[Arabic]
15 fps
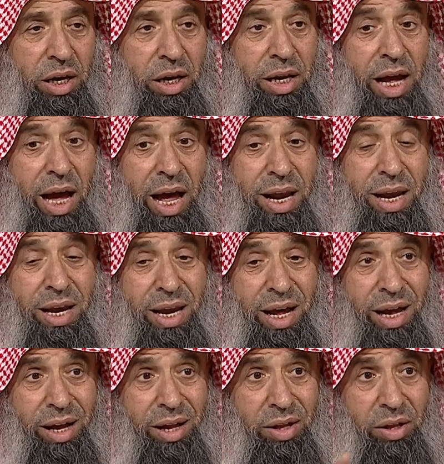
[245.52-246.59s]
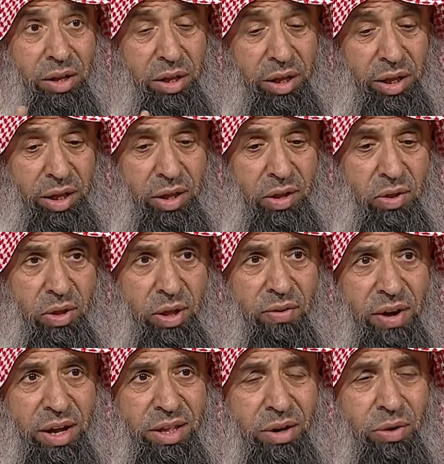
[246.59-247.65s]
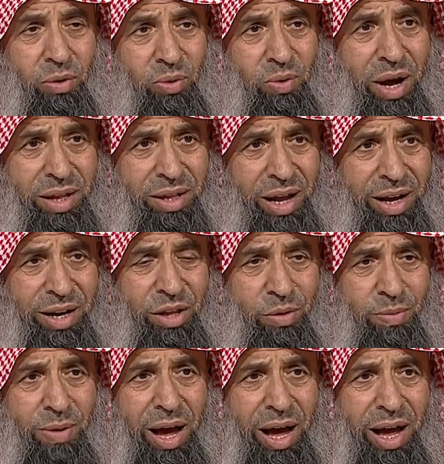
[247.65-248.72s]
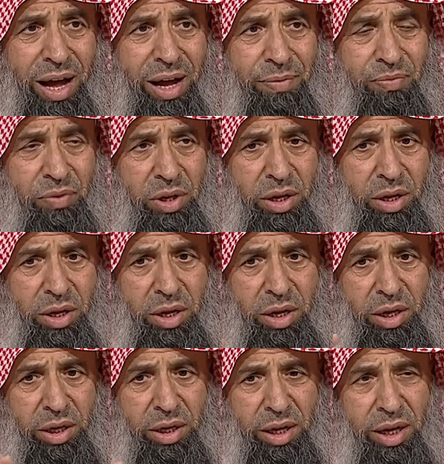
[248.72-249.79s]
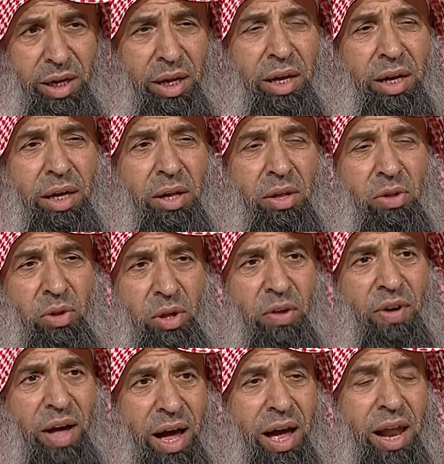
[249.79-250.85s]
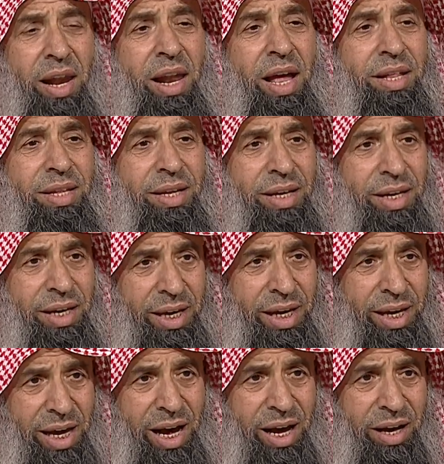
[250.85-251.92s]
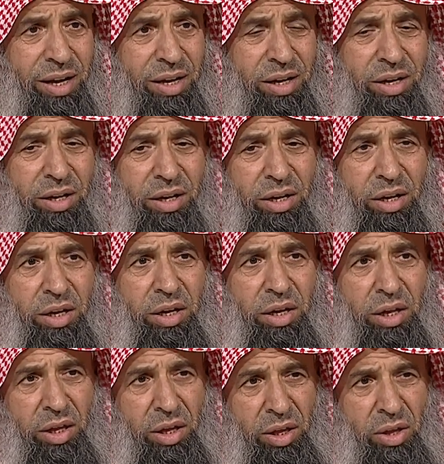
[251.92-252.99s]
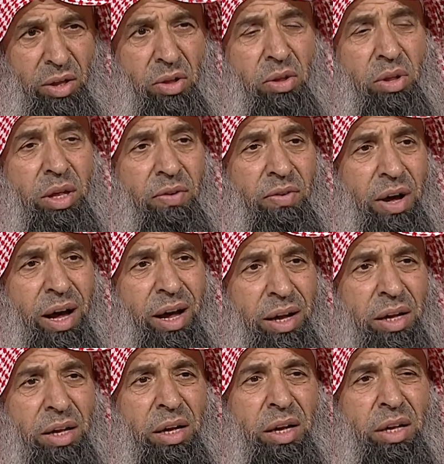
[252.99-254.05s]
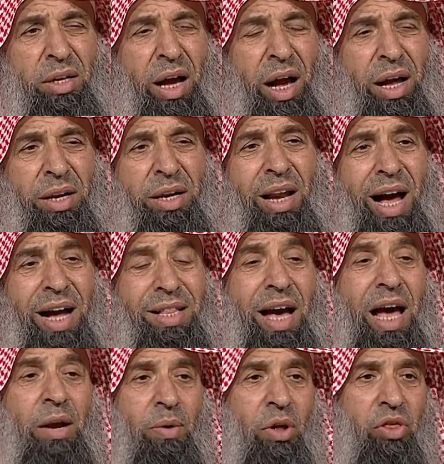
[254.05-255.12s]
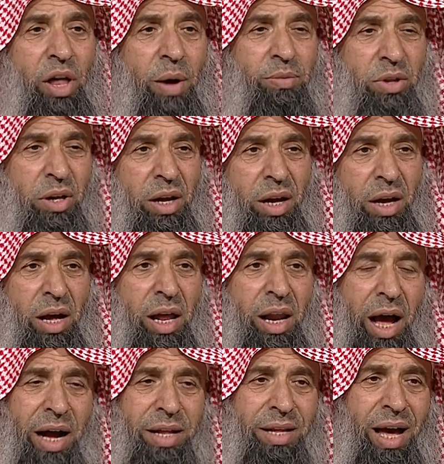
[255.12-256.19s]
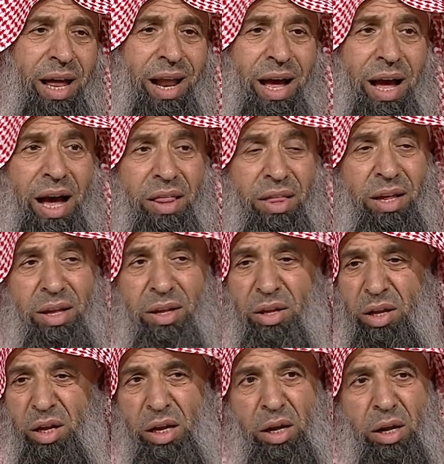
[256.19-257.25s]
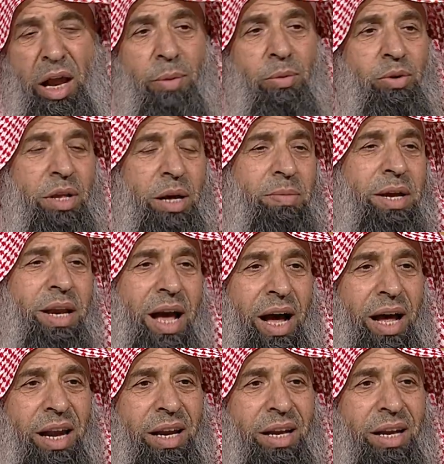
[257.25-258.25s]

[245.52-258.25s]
لأن صفة الرواة حديث مع الصفة آه، التي هي آه، صفة يعني العدالة والضبط العدالة هذه لا بد منها